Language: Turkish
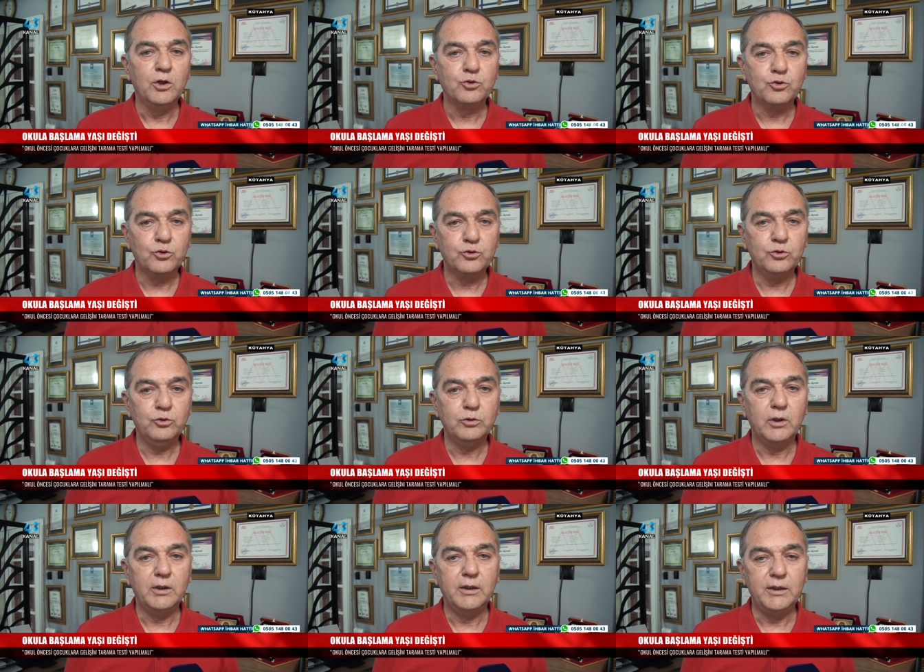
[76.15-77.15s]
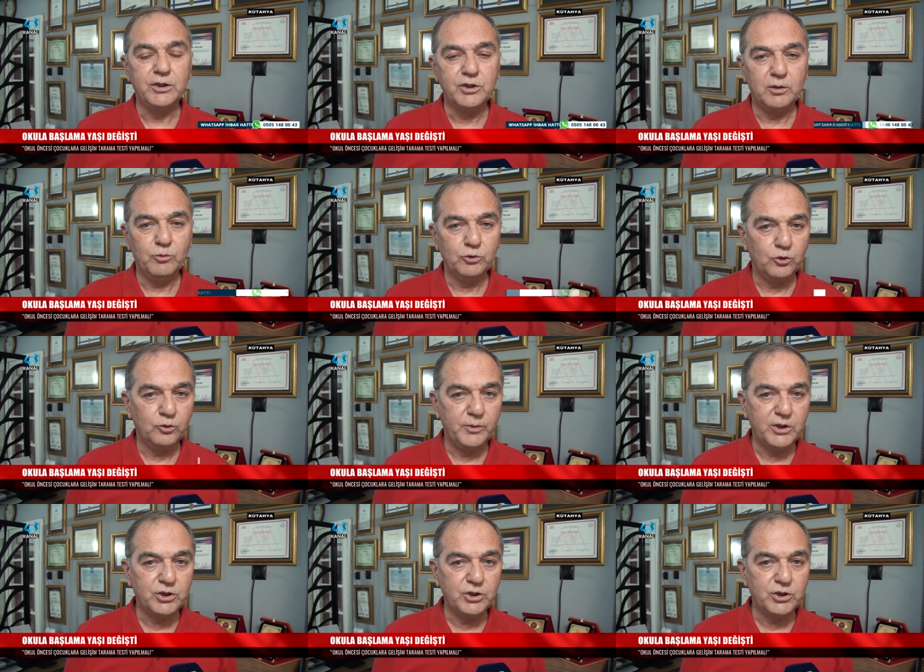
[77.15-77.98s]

Çocuğun e, ince motor